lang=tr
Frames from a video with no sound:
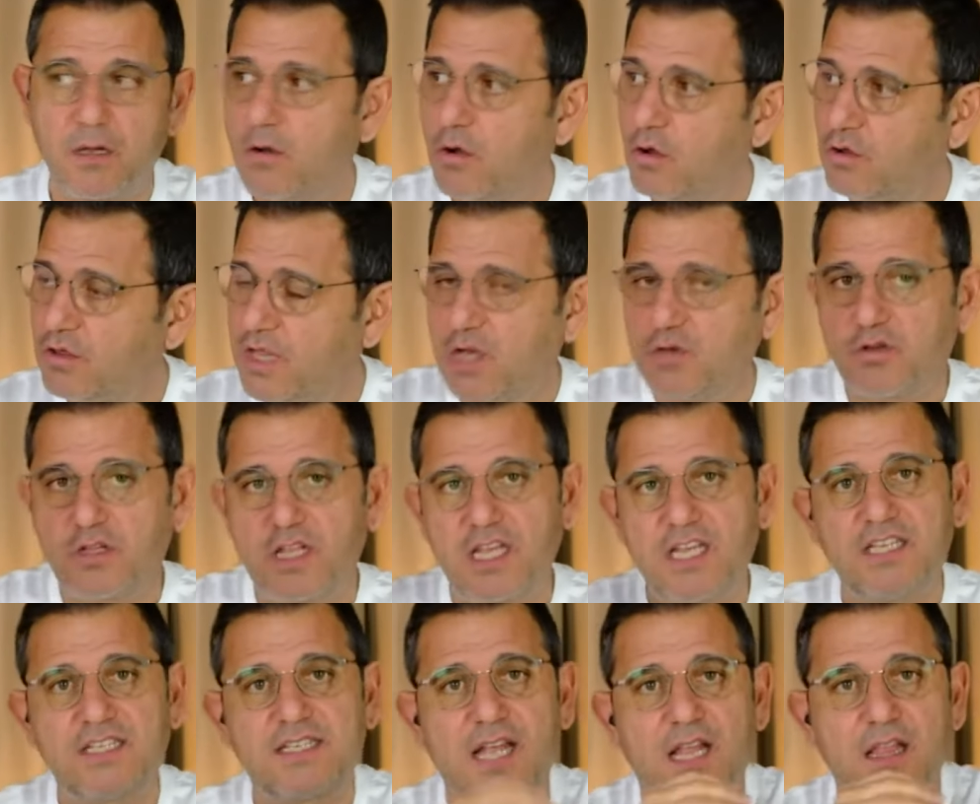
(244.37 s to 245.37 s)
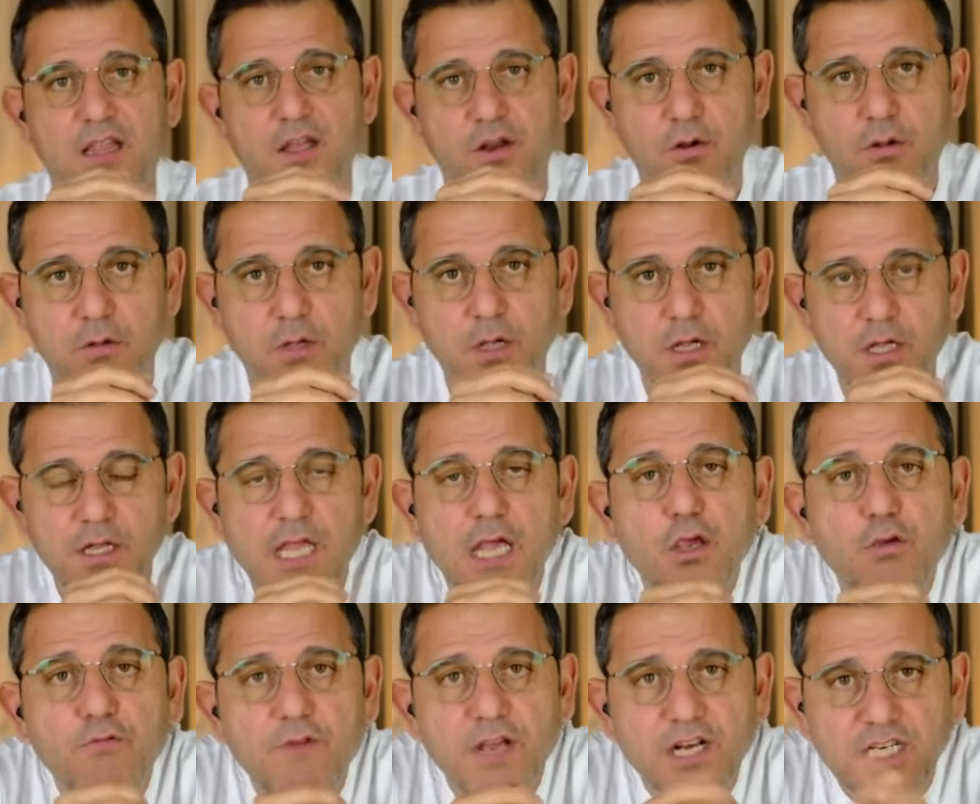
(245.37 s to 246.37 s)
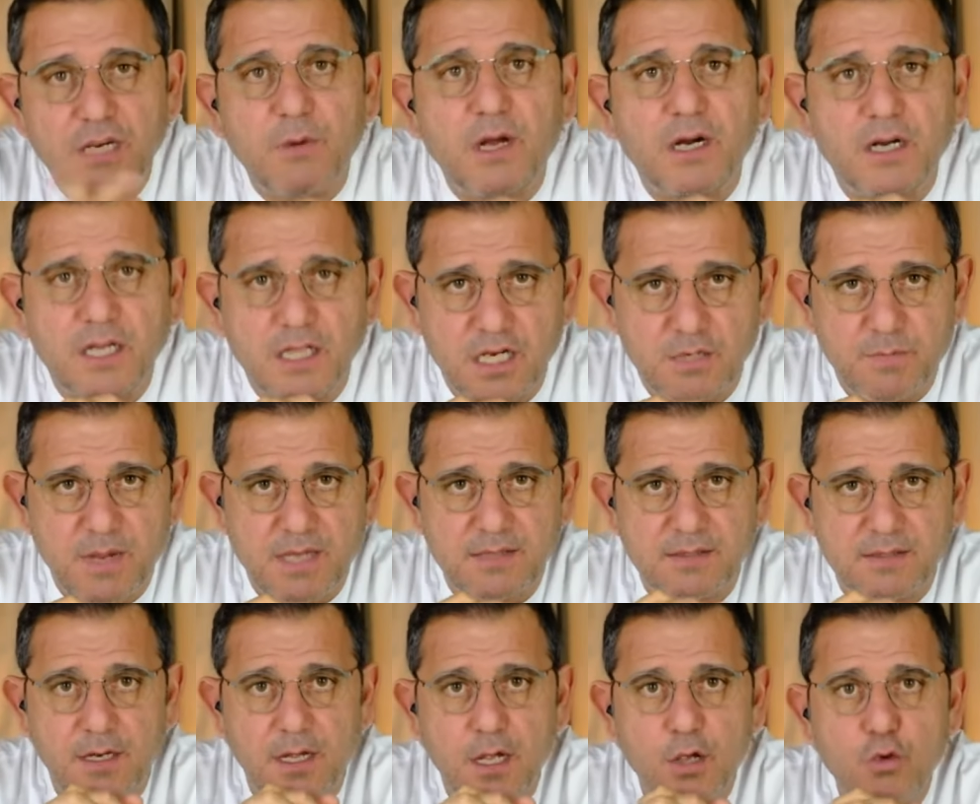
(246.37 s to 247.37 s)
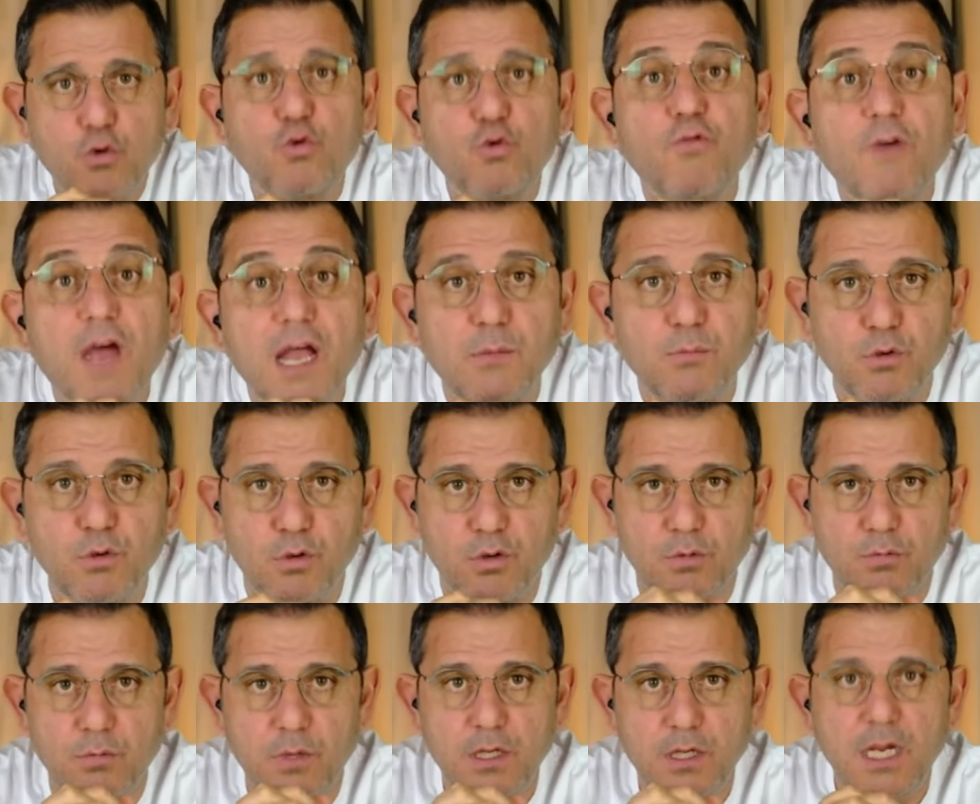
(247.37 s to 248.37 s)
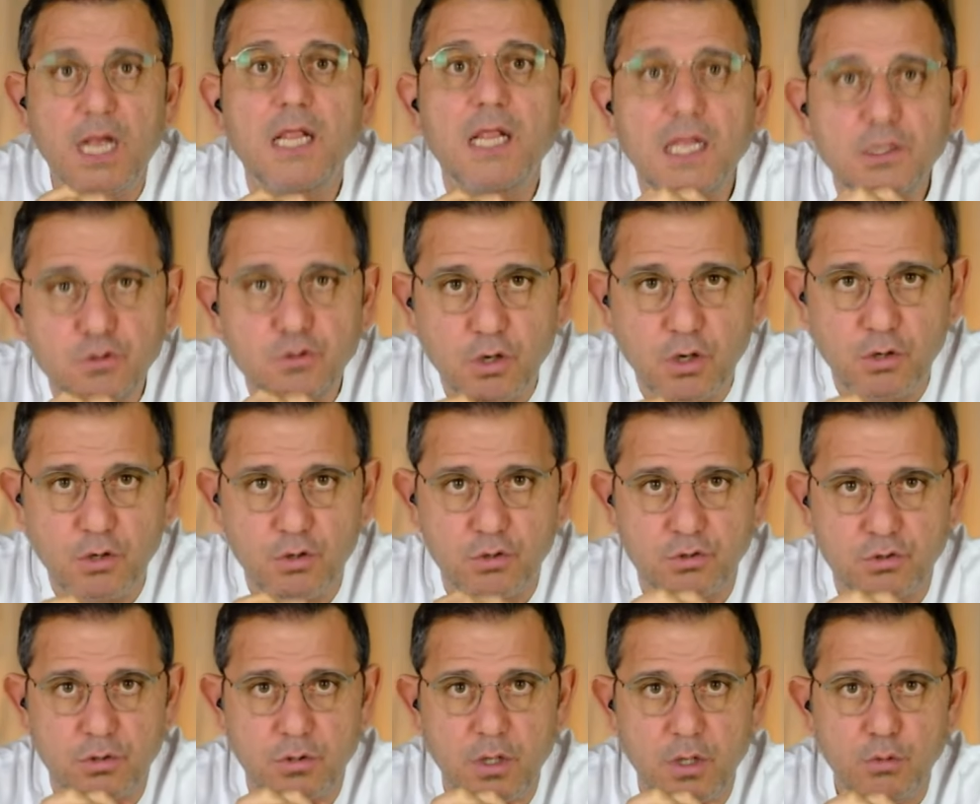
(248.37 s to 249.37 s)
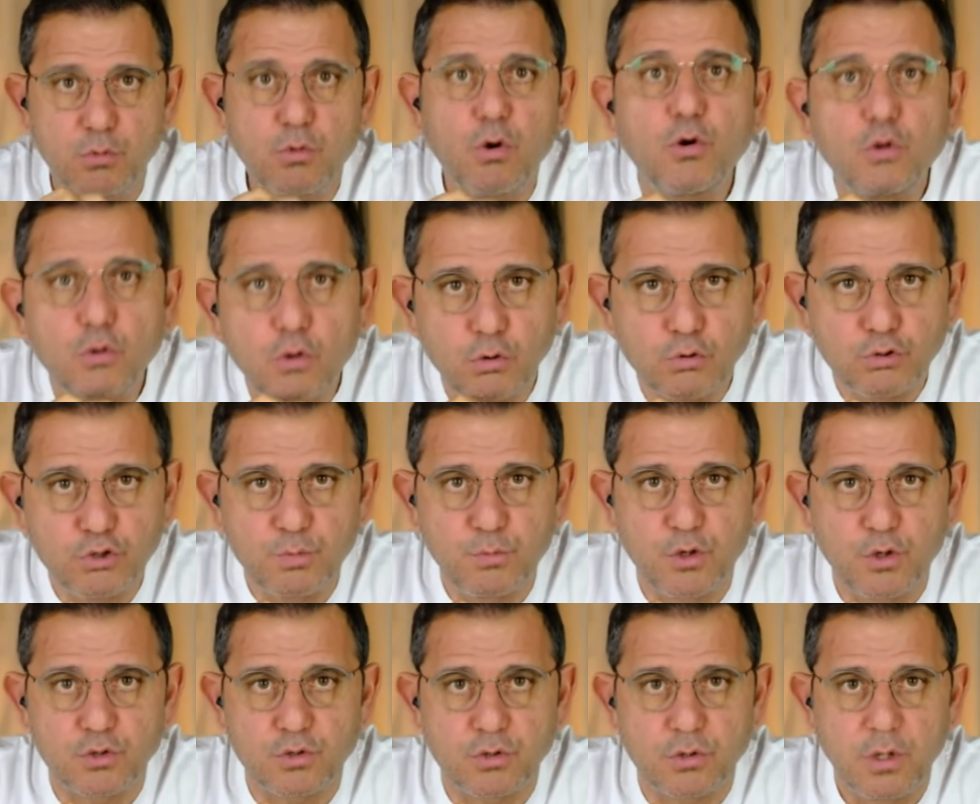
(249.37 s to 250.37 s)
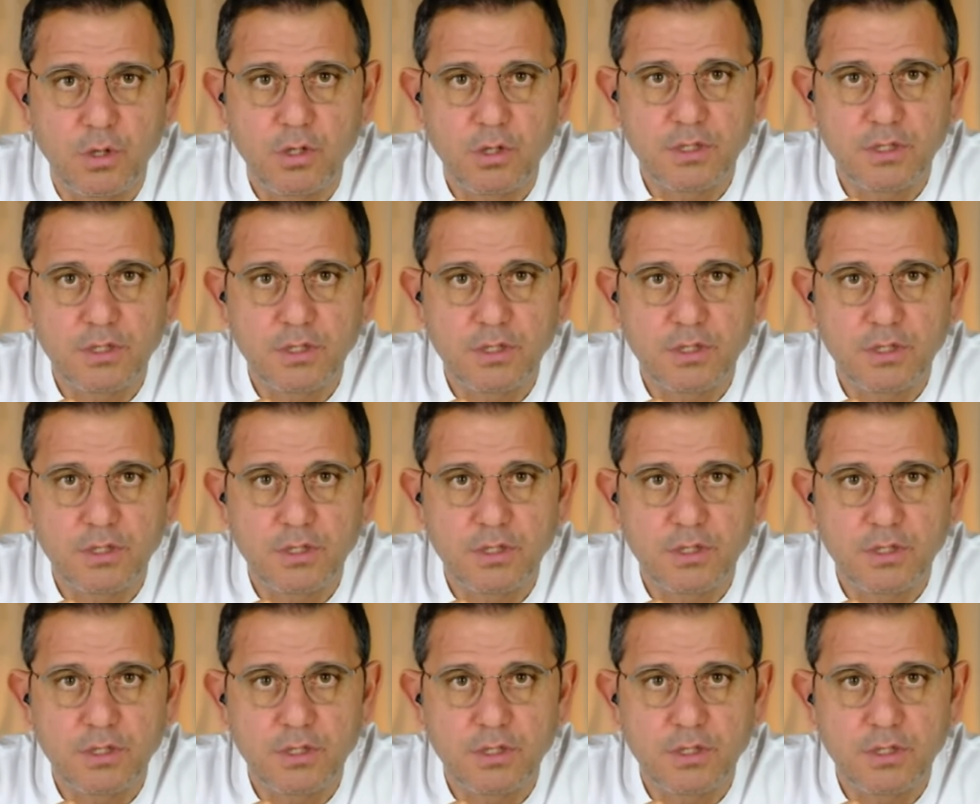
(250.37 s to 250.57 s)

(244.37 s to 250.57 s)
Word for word: Ondan sonra da insanlar öldü. Ne güveneceğim arkadaş ben sana? Güvenmiyorum. Yalan söylüyorsun. Doğru konuşmuyorsun.